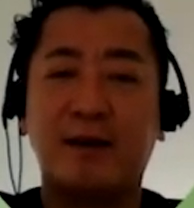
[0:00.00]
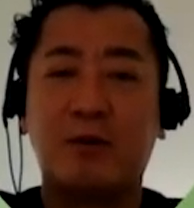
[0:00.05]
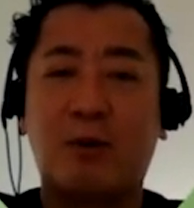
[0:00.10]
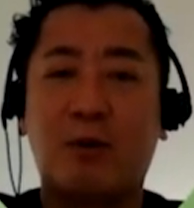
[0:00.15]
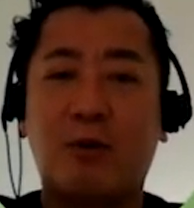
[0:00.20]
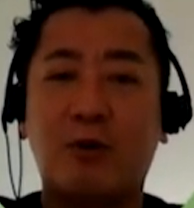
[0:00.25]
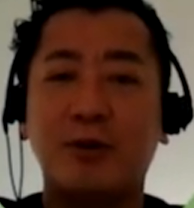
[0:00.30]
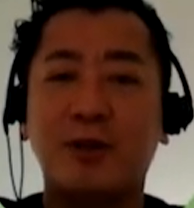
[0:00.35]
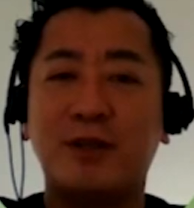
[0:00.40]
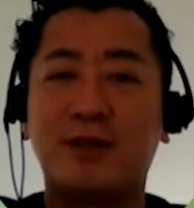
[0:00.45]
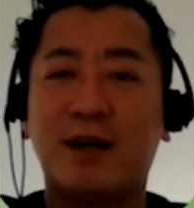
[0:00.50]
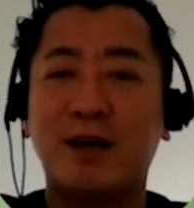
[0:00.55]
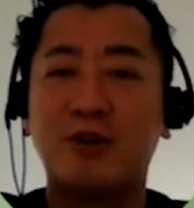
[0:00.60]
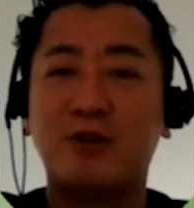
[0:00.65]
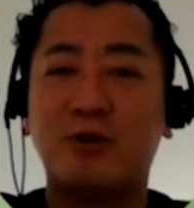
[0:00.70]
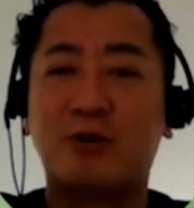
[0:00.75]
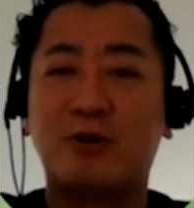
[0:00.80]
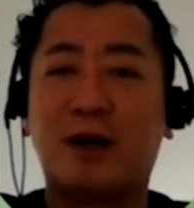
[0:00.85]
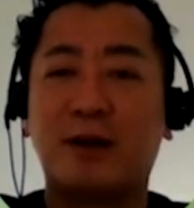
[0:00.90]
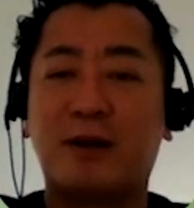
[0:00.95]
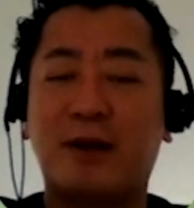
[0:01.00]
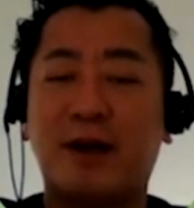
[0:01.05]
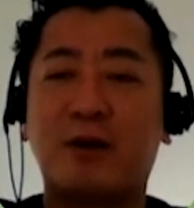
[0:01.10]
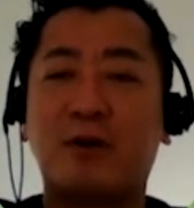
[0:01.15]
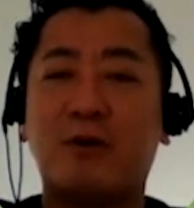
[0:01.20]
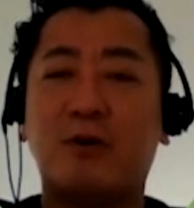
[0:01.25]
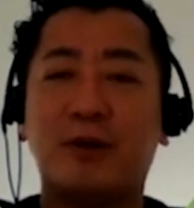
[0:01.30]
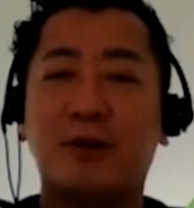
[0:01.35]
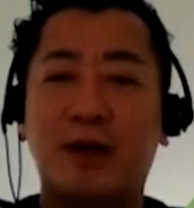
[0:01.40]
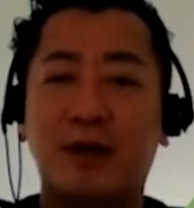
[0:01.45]
こにさんしゅうかん
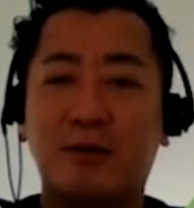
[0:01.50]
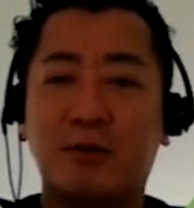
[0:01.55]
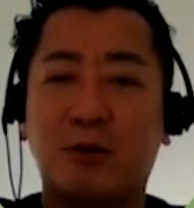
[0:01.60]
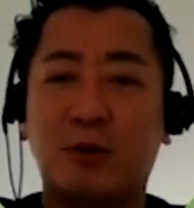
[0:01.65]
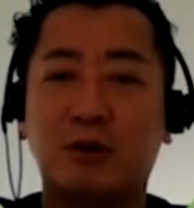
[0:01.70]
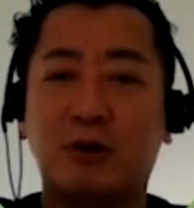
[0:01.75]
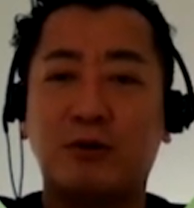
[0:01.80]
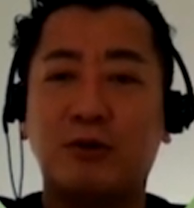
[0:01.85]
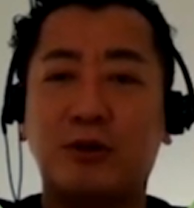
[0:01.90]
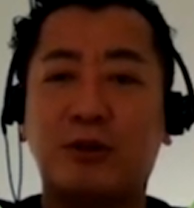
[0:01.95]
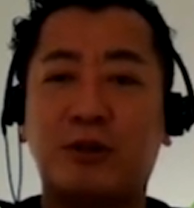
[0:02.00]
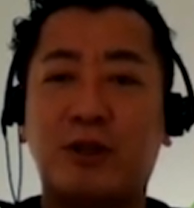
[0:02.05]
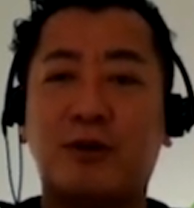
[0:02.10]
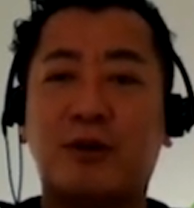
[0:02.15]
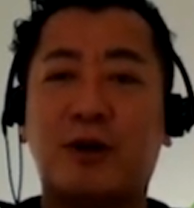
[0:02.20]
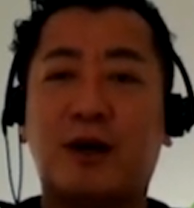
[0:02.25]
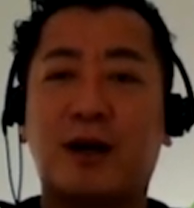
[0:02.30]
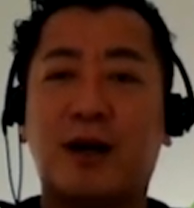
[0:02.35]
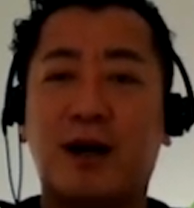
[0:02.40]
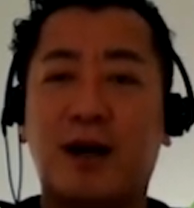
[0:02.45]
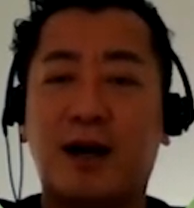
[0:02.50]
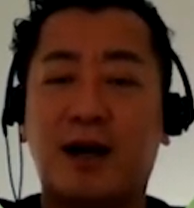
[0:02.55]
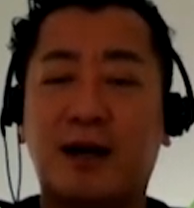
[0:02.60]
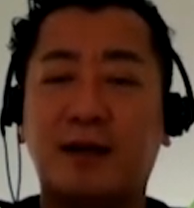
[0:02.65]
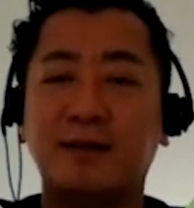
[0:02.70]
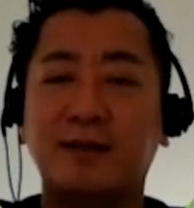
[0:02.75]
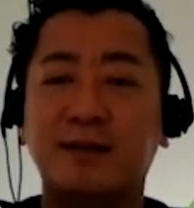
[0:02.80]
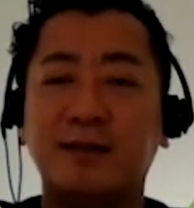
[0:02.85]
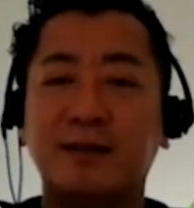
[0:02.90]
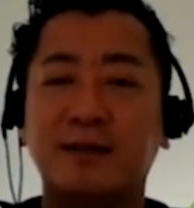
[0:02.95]
結構ね相当降ってるか
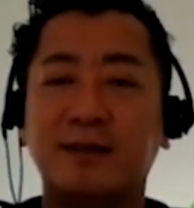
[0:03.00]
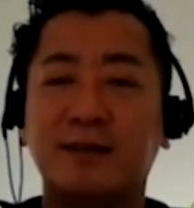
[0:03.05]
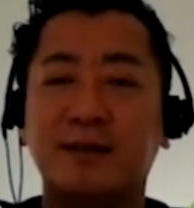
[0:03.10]
ら、